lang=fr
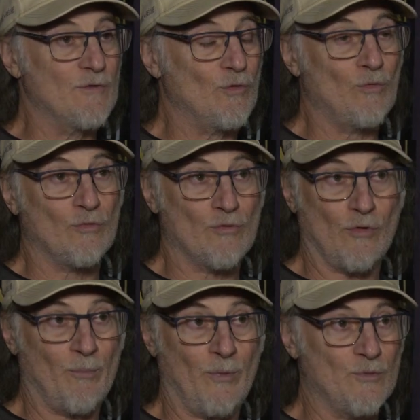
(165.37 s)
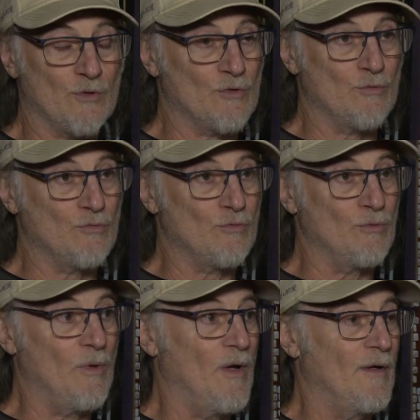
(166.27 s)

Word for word: Nous autres, on ne s'occupe pas de ça du tout.